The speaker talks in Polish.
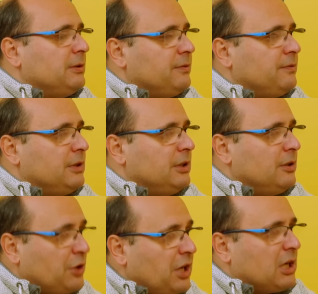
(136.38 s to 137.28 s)
w
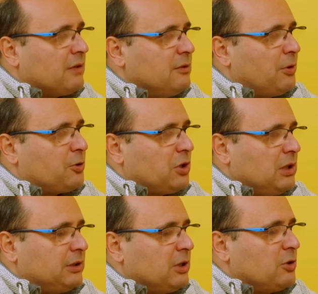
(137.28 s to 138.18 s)
okręgach wyborczych,
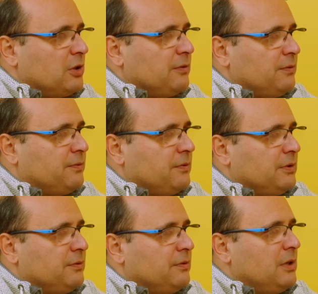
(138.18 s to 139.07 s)
dlatego że w,
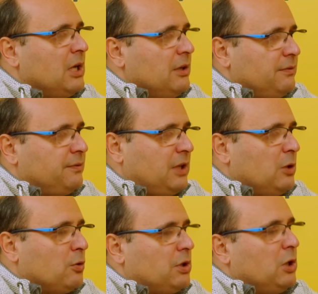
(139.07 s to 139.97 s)
w,
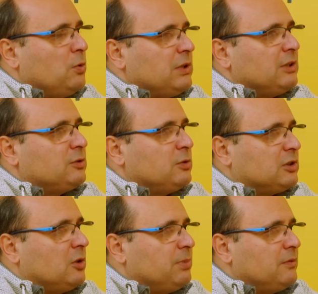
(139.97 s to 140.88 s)
kilku, kilkunastu, z
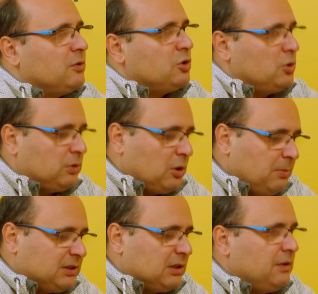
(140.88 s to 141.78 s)
całą pewnością ta
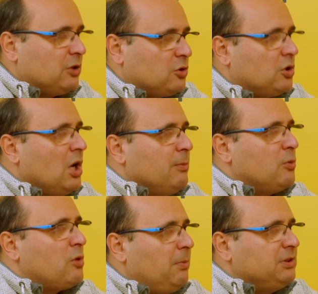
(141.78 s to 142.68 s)
obecna większość
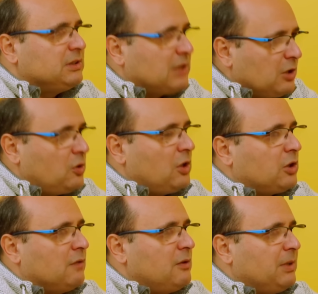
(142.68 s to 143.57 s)
mogłaby zyskać
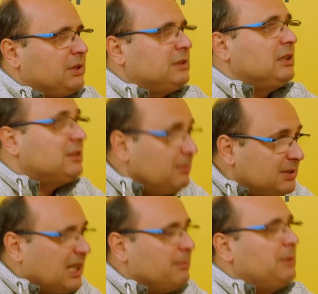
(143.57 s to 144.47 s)
dodatkowe mandaty, tym
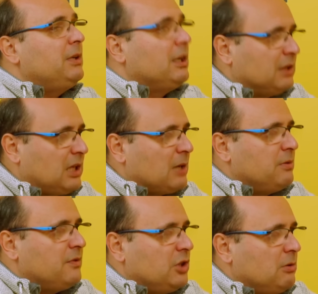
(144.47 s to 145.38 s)
samym, tak jak
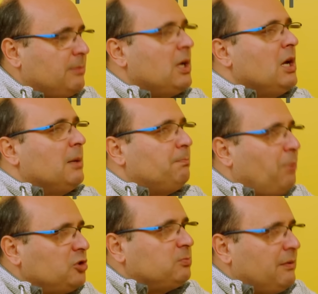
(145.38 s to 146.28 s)
powiedziałem,
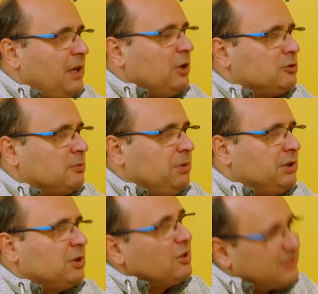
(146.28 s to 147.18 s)
pozbawiając
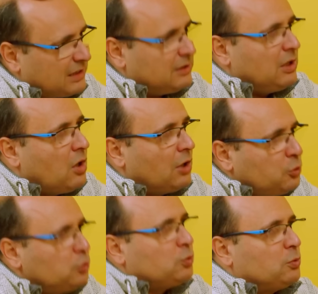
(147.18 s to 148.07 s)
PiS ostatniego
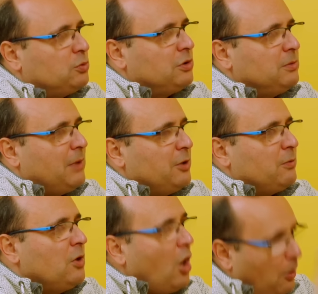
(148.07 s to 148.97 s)
atutu, który
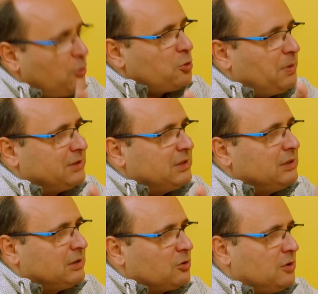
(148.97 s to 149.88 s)
mają, oprócz
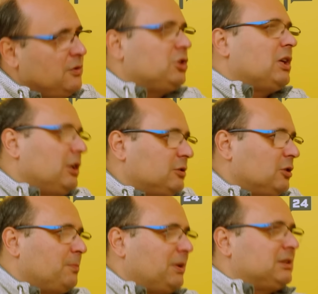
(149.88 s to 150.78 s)
prezydenta oczywiście, ale co
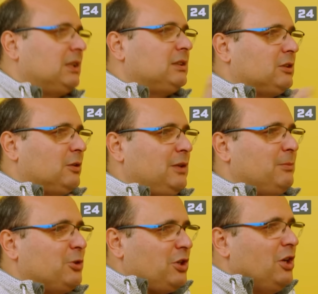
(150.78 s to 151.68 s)
do prezydenta, to
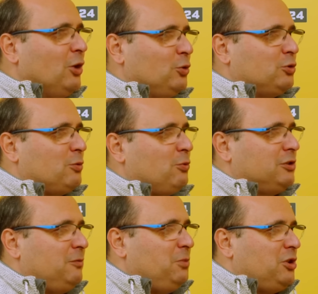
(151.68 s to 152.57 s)
wiemy, że tu są
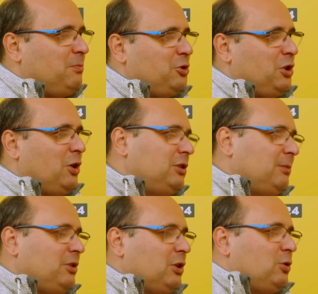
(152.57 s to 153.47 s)
głosy PiSie podzielone,
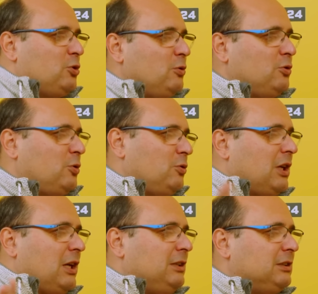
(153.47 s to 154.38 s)
bo niektórzy już są na
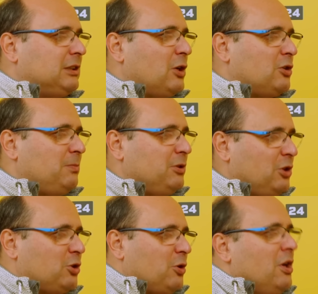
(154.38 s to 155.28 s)
granicy tego, że
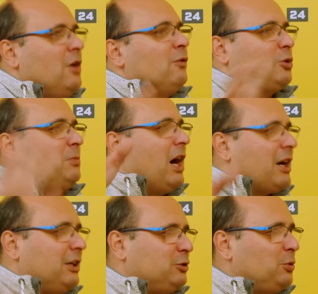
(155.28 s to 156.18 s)
będzie to w sumie
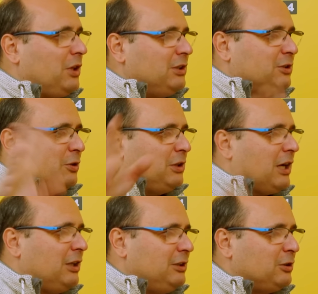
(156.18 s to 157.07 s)
agent drugiej strony,
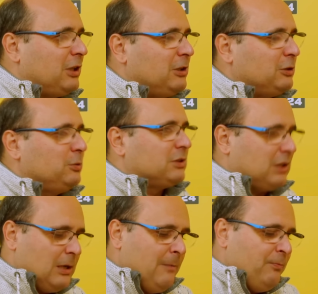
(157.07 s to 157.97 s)
agent Donalda
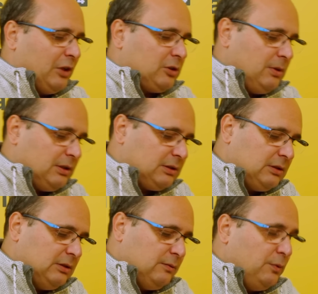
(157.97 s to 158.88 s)
Tuska.
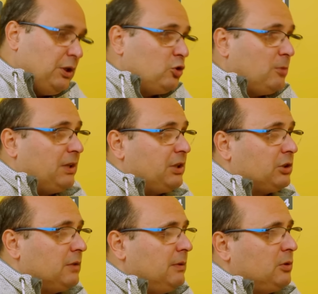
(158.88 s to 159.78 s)
Natomiast w ujęciu
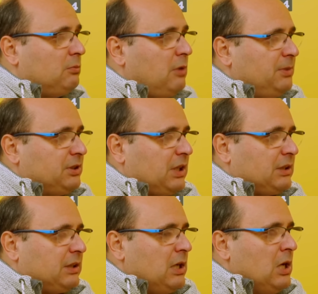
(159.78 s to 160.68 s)
mandatowym to byłaby
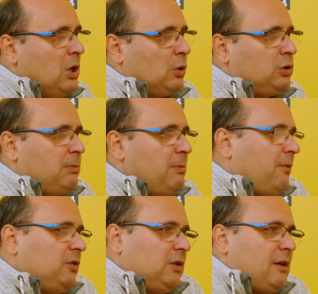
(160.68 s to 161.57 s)
strata, która by
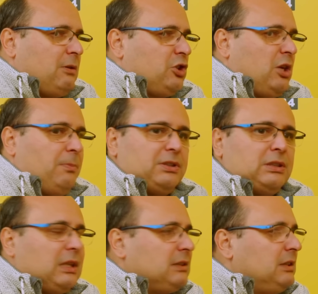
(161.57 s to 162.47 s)
powodowała, że
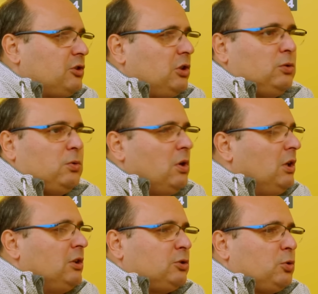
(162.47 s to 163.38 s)
reprezentacja rzędu
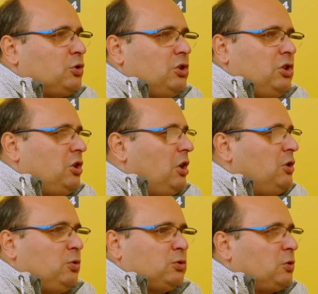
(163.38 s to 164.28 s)

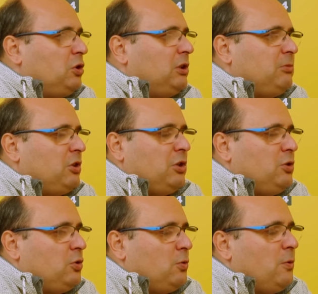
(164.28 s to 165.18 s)

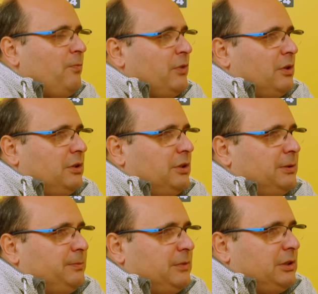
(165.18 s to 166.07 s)
160-170
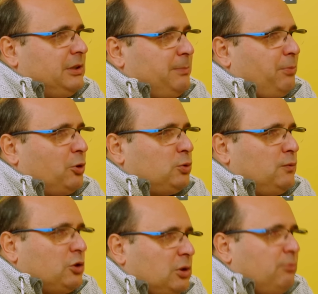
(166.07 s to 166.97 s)
y,
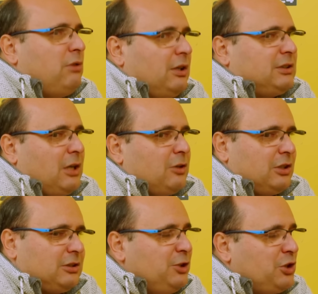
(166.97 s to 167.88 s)
posłów, no to była cały
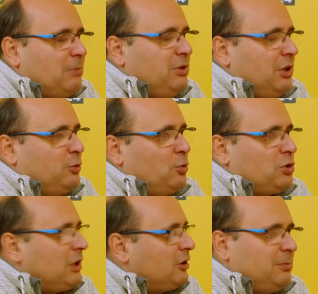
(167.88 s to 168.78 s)
czas liczebnie
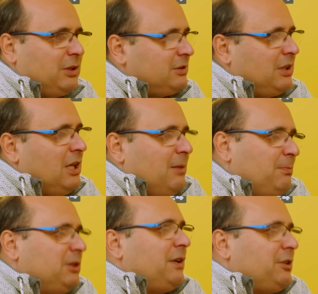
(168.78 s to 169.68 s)
duża, natomiast
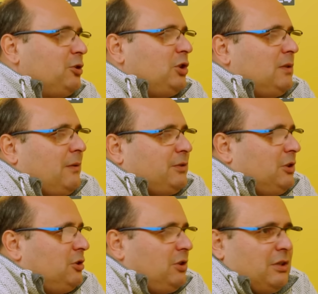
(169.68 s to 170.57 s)
bez bezwartościowa, w
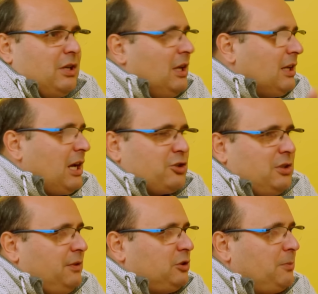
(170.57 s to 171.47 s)
sensie
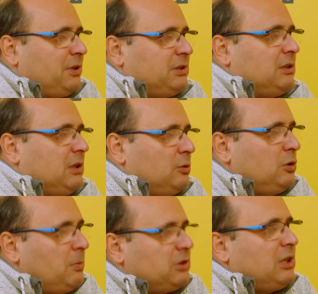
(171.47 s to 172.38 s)
każde weto prezydenta
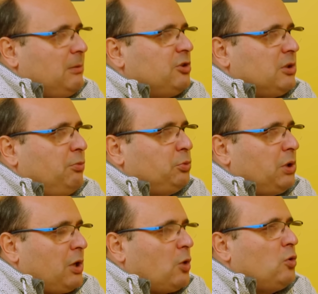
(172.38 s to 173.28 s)
Dudy przez najbliższe
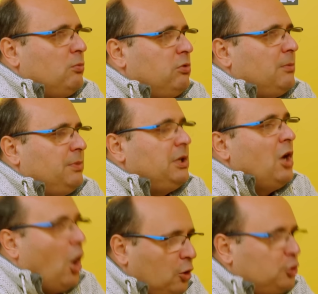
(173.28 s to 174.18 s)
półtora roku byłoby
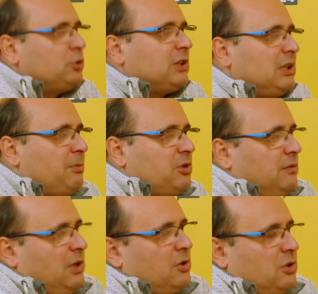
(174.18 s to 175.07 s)
odrzucane
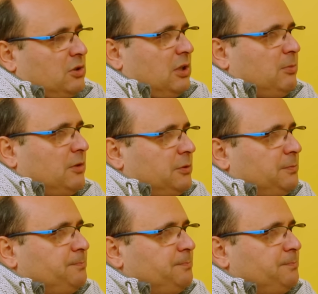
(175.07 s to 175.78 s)
przez większość Sejmu.